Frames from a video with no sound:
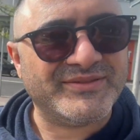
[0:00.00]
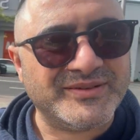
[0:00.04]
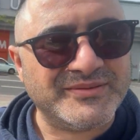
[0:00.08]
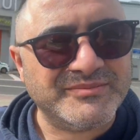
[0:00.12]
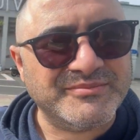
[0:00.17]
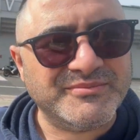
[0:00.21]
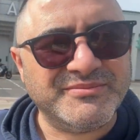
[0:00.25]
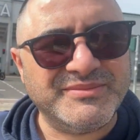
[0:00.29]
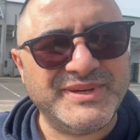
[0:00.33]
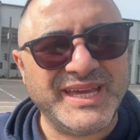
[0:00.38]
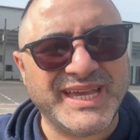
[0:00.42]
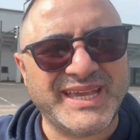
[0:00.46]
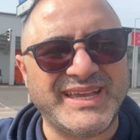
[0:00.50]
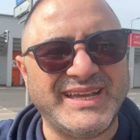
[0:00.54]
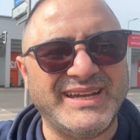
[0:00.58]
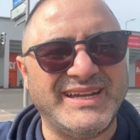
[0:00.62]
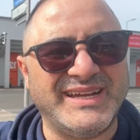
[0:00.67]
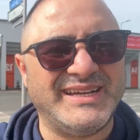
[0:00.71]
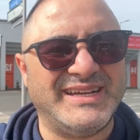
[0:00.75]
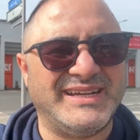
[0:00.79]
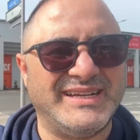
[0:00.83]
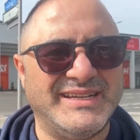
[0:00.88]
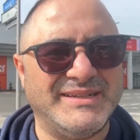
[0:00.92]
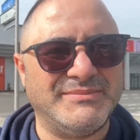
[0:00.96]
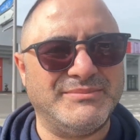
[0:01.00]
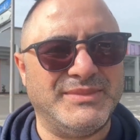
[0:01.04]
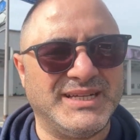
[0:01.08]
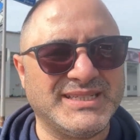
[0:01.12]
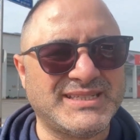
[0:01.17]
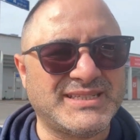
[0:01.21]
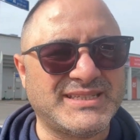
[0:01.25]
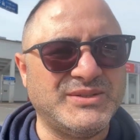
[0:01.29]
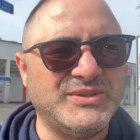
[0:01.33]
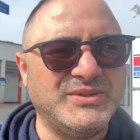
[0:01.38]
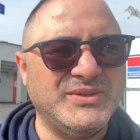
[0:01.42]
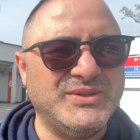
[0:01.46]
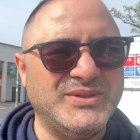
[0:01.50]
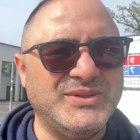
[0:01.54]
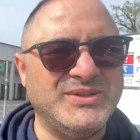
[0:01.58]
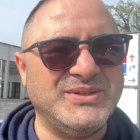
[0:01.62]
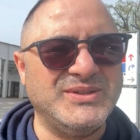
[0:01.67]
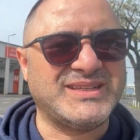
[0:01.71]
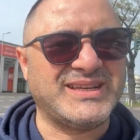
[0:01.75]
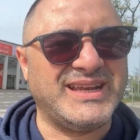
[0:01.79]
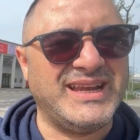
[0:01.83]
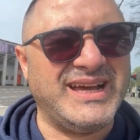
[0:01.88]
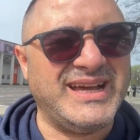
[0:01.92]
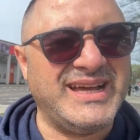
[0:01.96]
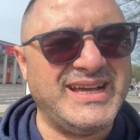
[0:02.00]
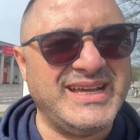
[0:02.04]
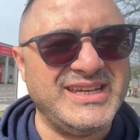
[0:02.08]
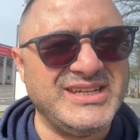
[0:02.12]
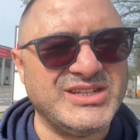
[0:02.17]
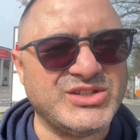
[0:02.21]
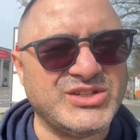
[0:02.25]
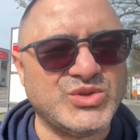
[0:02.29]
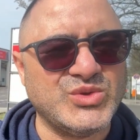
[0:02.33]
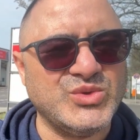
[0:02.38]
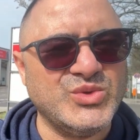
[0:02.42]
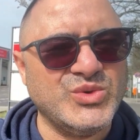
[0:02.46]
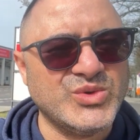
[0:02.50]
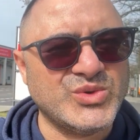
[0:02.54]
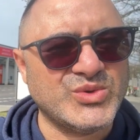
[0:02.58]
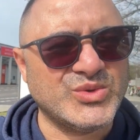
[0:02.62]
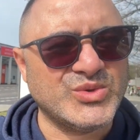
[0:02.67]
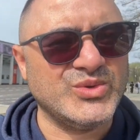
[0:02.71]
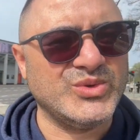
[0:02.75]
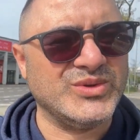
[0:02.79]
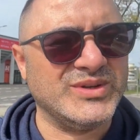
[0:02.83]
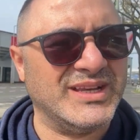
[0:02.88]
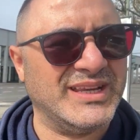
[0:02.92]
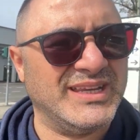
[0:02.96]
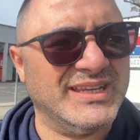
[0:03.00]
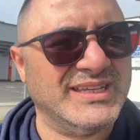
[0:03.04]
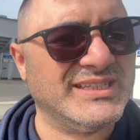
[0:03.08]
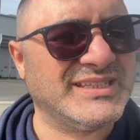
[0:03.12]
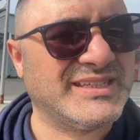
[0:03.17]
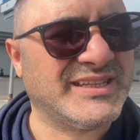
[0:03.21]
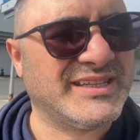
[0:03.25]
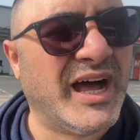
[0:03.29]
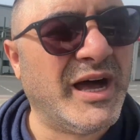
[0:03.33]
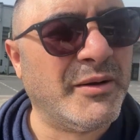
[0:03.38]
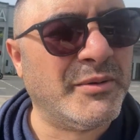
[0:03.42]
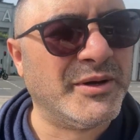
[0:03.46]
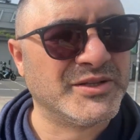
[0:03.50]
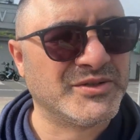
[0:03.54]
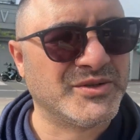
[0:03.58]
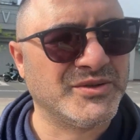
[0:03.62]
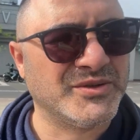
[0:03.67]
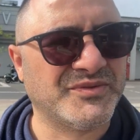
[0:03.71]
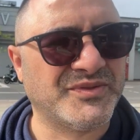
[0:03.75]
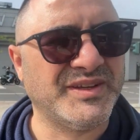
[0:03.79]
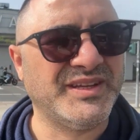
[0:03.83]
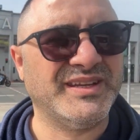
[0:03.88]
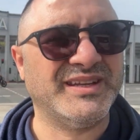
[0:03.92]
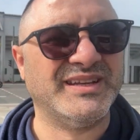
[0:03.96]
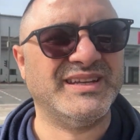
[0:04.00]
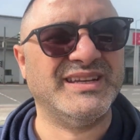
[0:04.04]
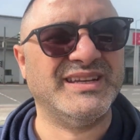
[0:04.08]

Vom Mach's gut. Gleich. Tschu, Ich laber zu viel.